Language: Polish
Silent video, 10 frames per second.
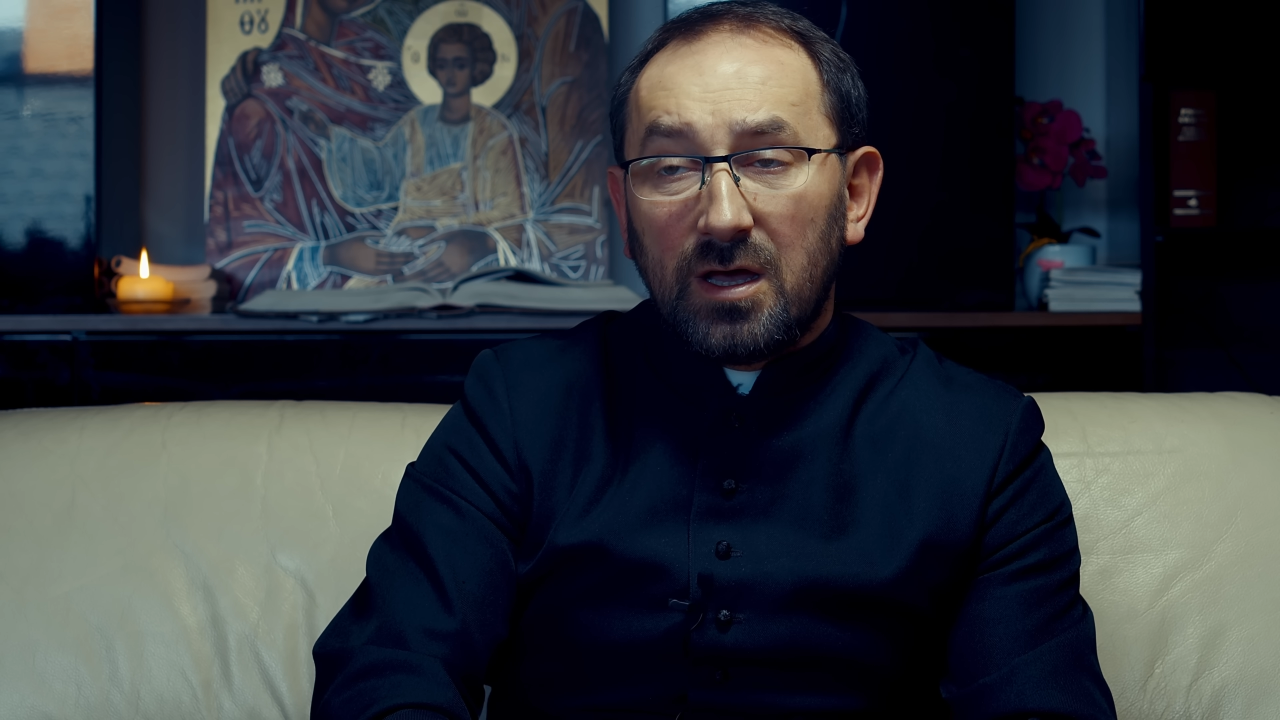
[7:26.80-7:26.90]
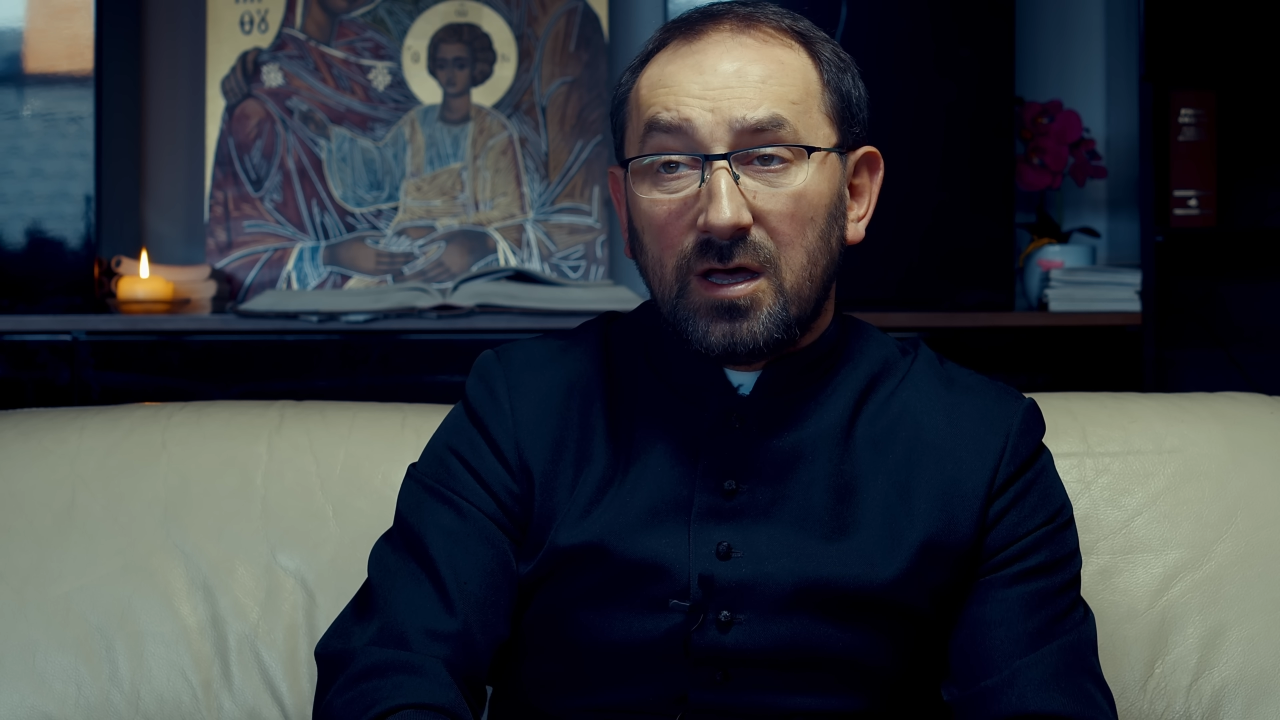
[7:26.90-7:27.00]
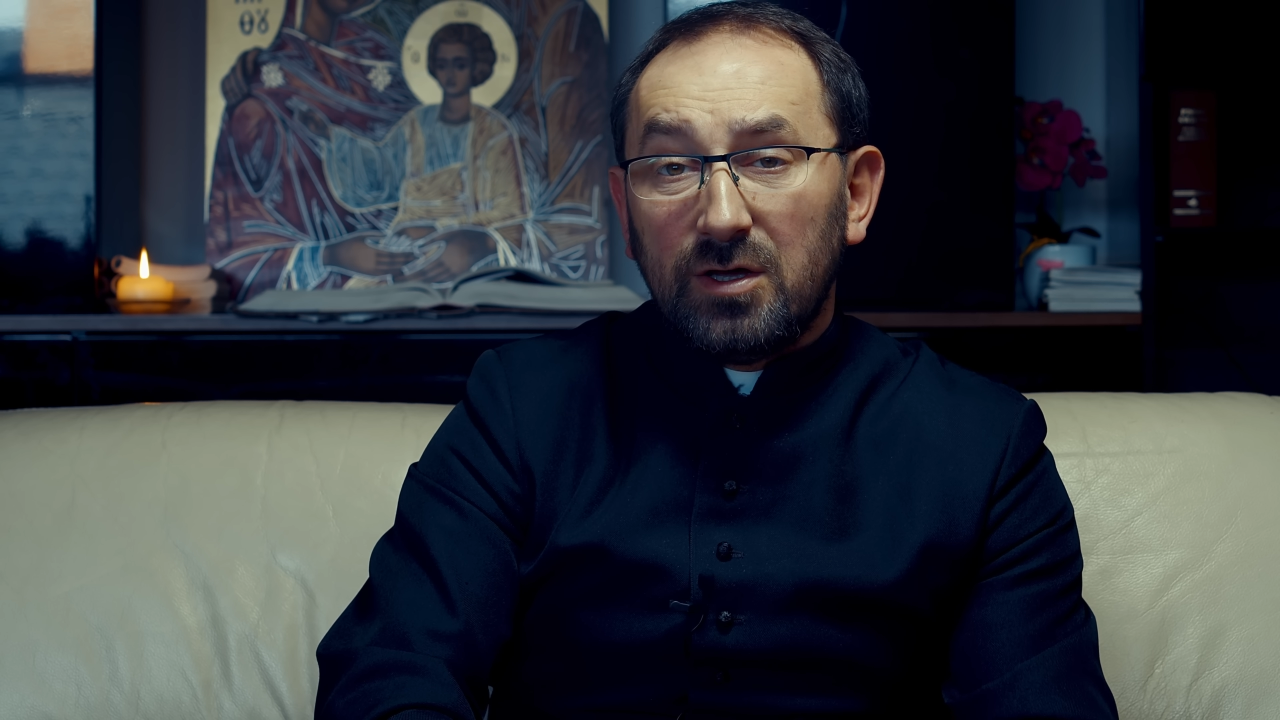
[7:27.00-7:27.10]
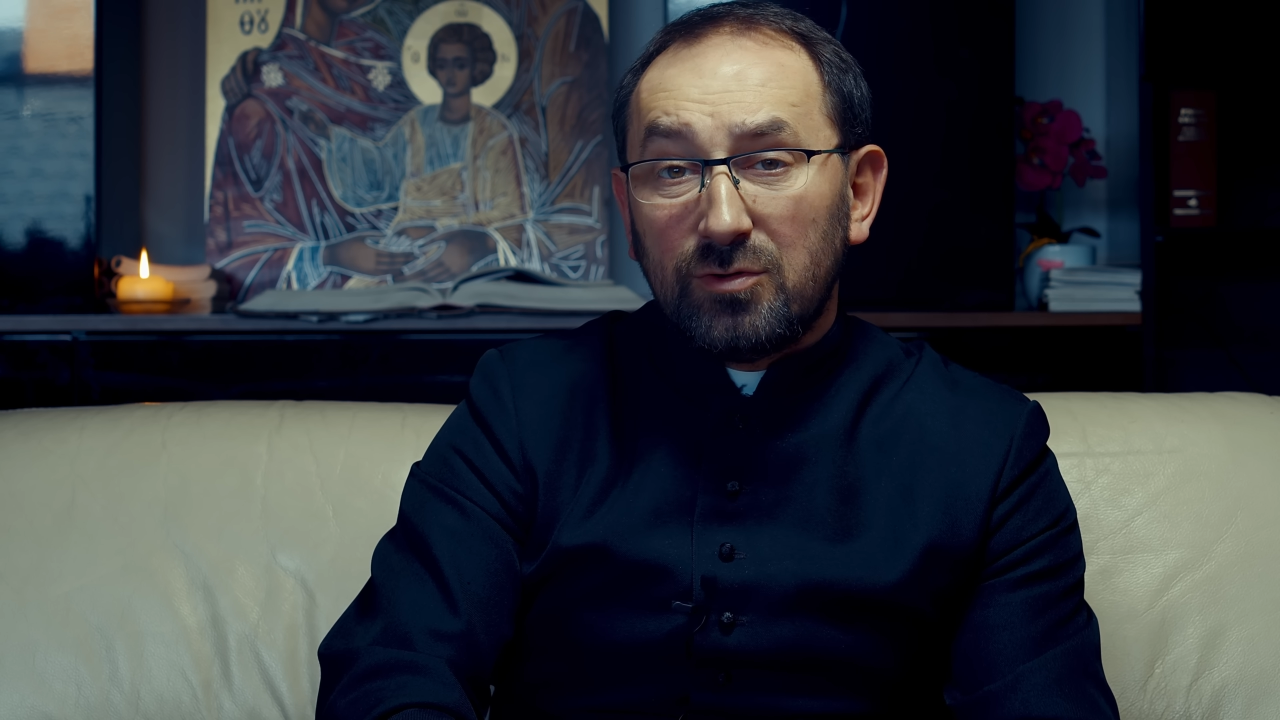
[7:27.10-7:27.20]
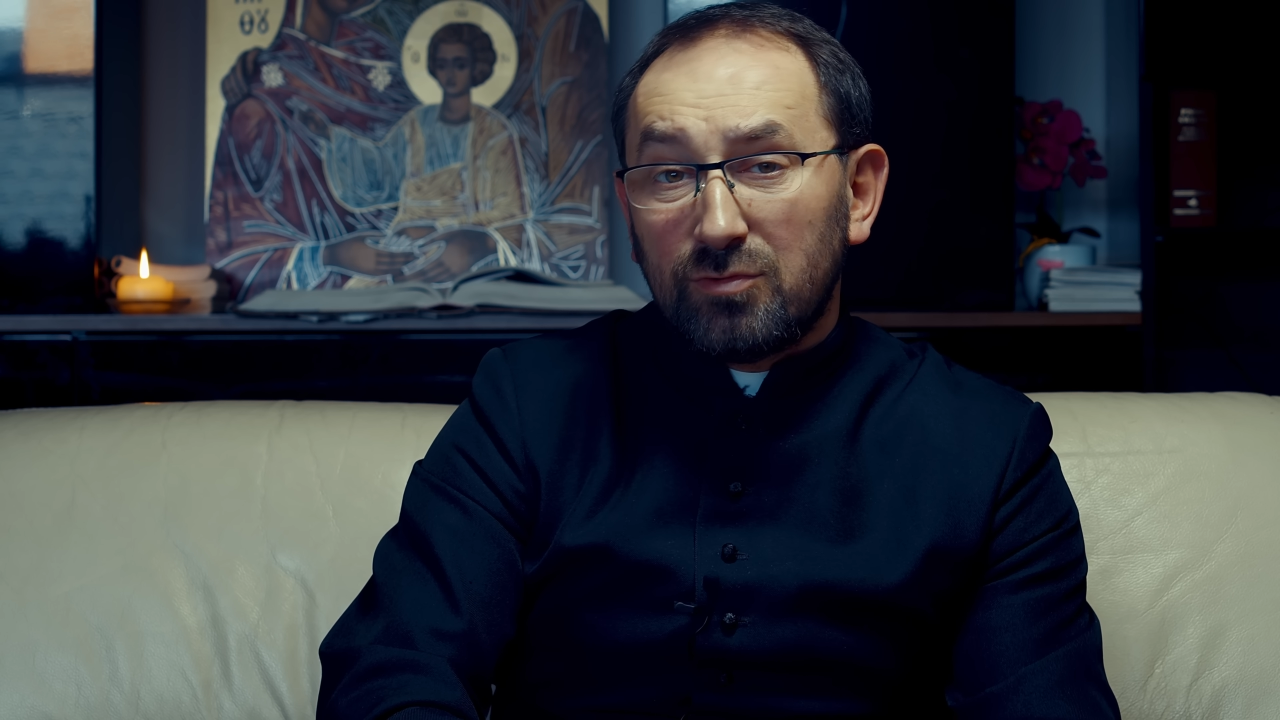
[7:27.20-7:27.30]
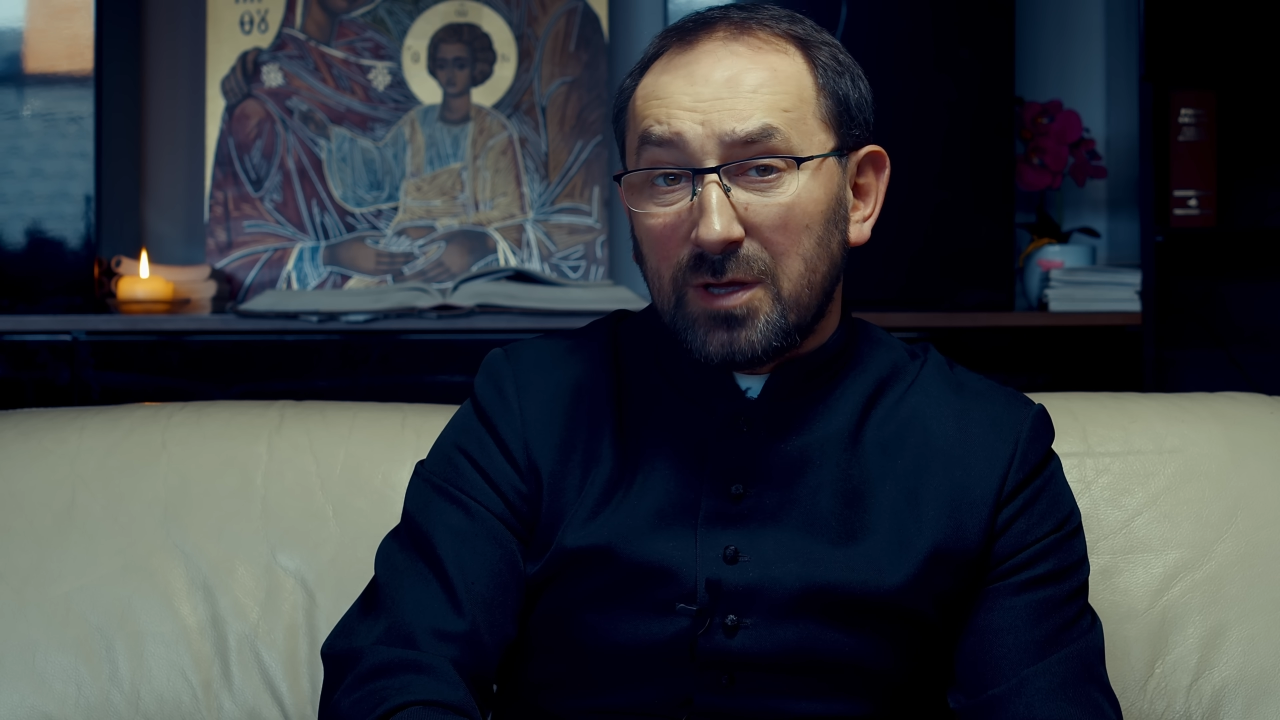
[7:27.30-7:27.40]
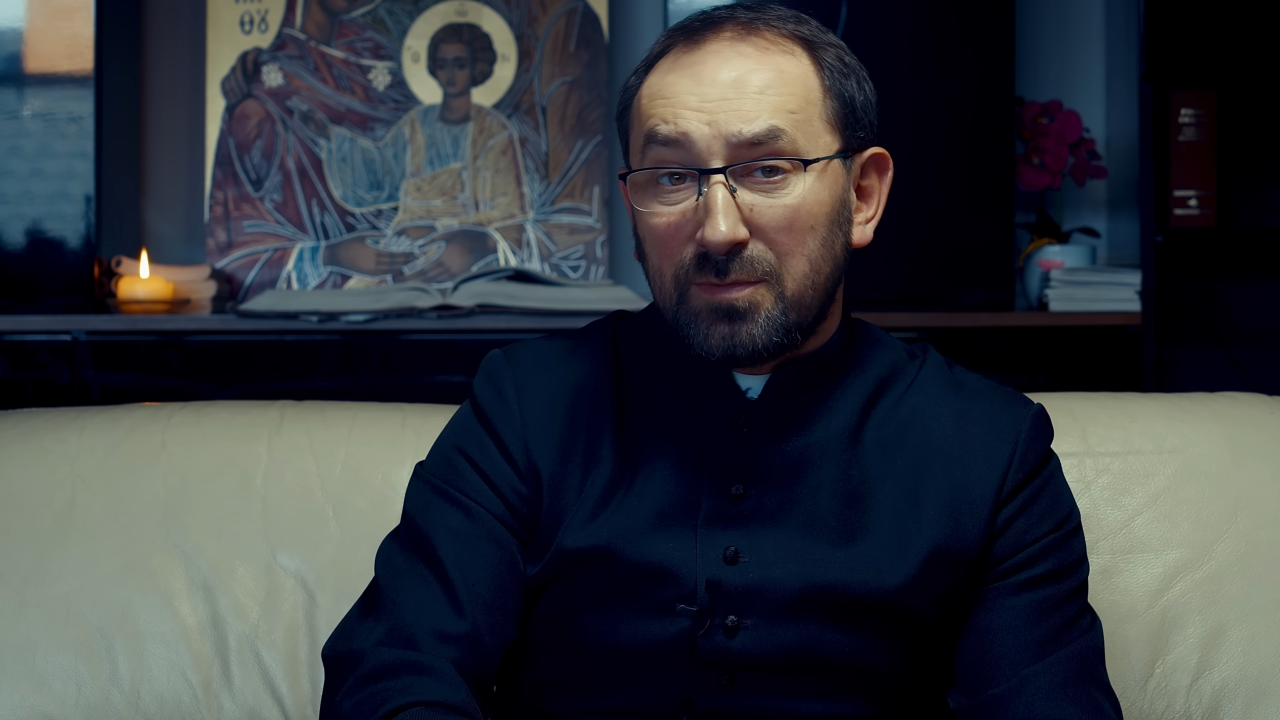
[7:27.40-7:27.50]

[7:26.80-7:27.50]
E, I tutaj